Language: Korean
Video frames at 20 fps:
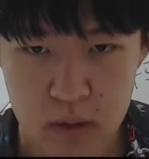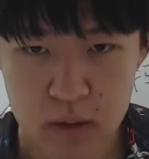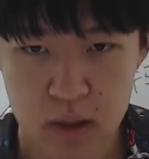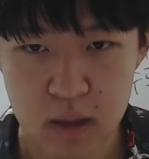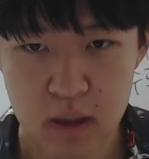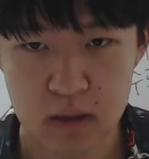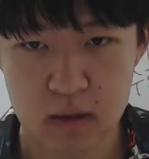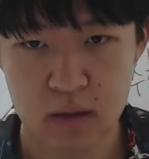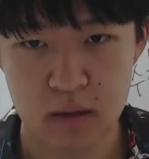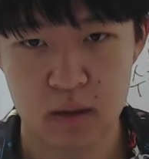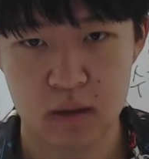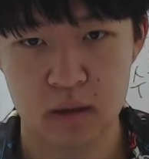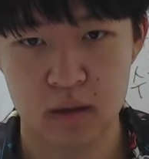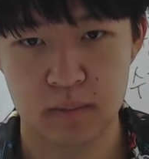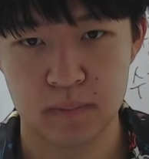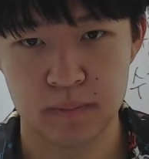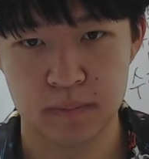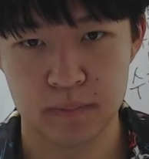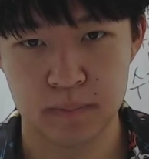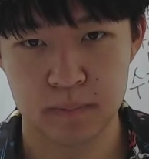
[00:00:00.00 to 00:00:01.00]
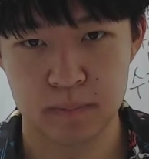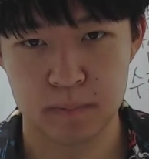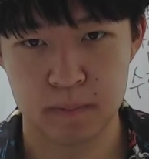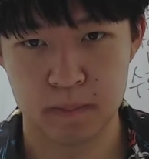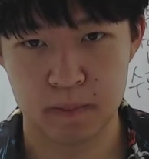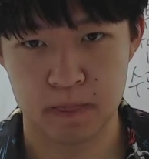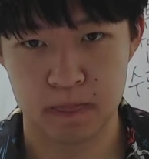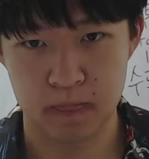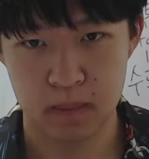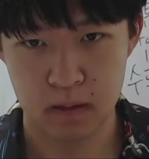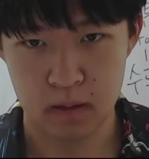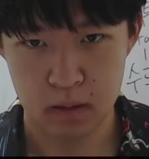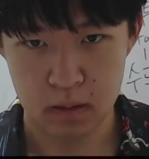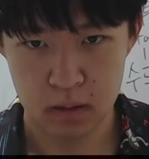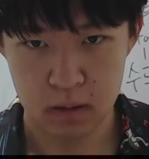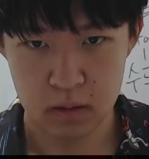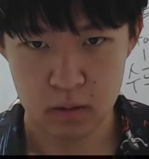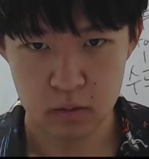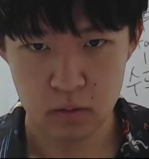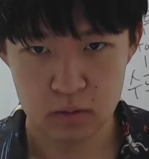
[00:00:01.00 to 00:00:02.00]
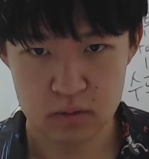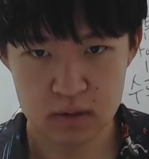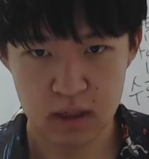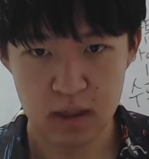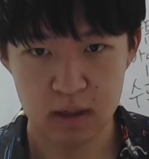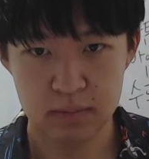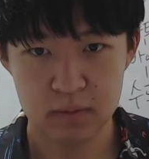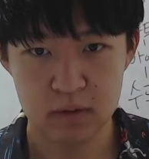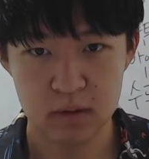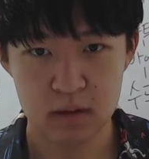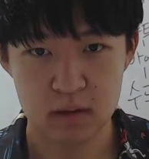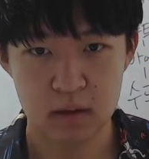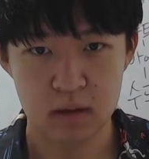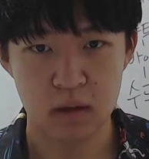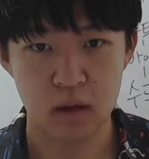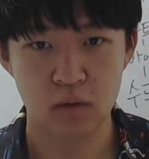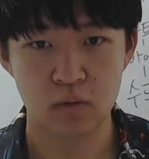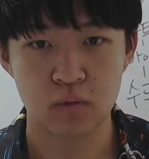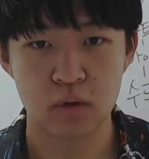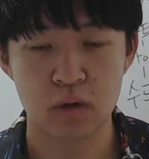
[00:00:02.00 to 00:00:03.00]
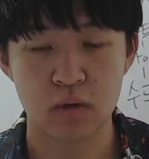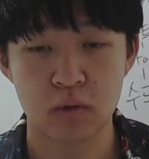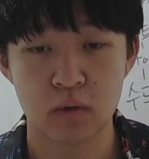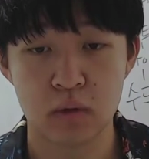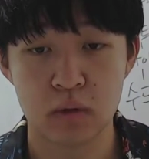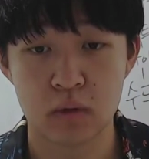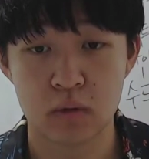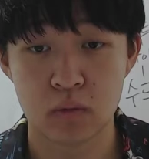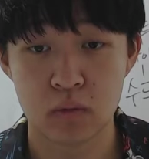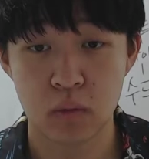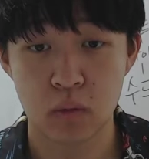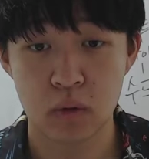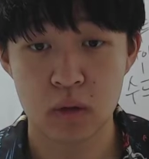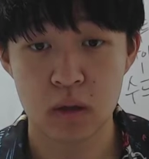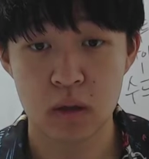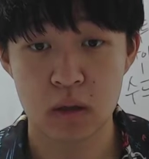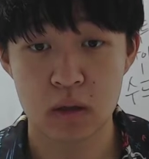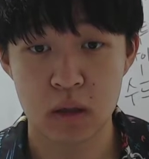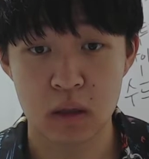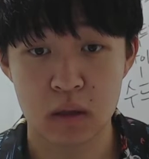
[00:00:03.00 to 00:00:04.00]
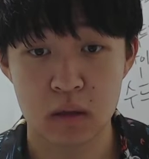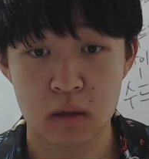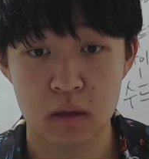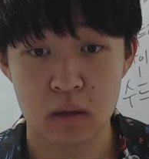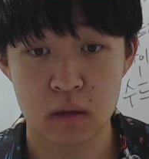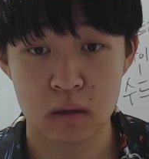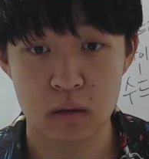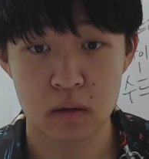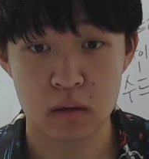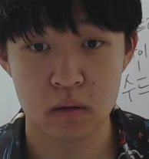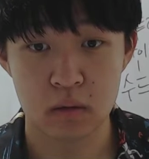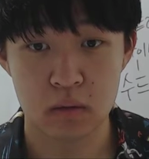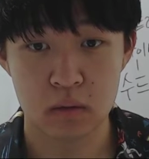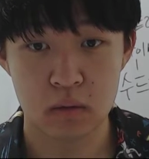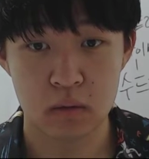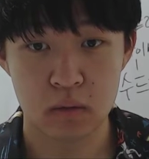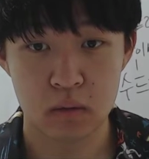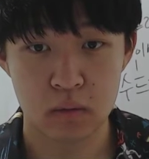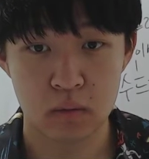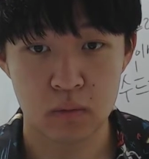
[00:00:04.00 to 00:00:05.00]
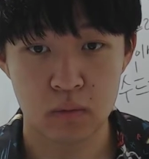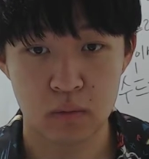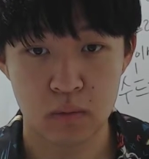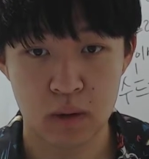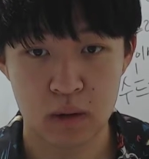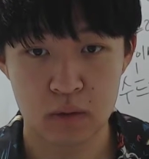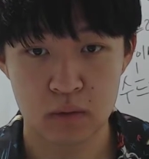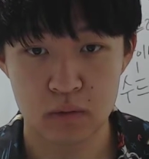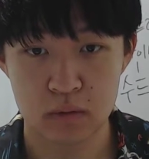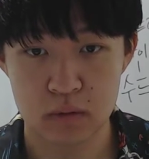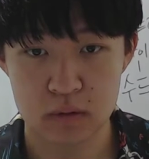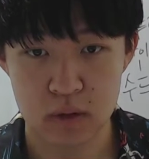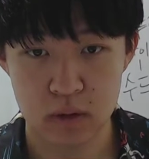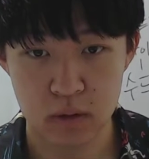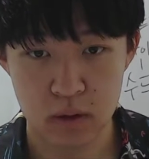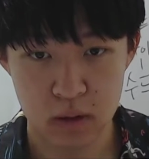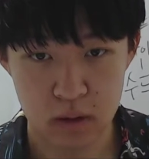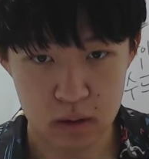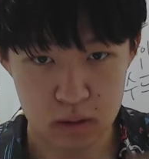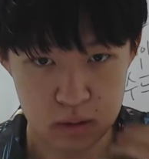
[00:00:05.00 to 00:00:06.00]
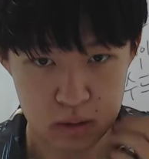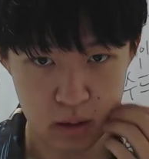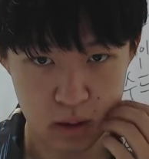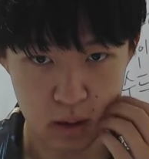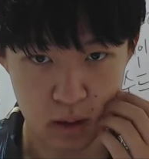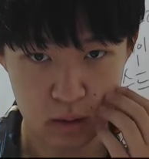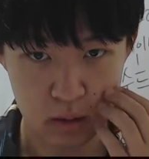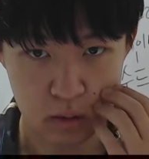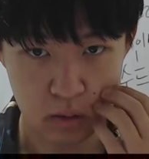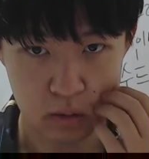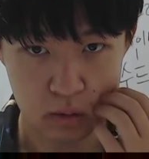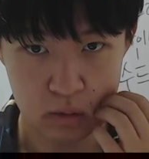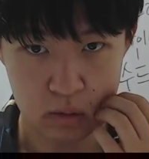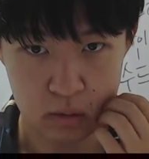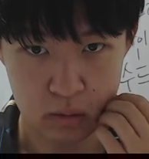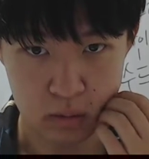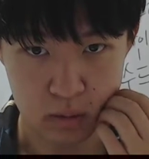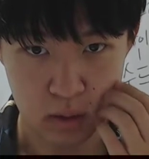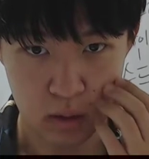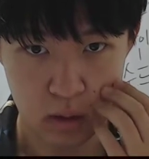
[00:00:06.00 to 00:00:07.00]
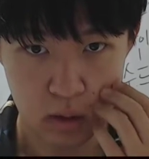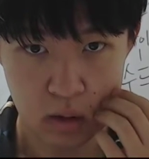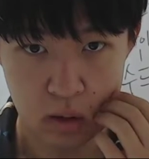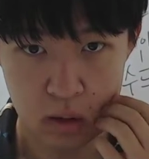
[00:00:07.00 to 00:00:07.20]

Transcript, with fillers: 이게 이제 인도 사람들한테는 아 우리도 통일되는 왕국을 세워야겠다 이런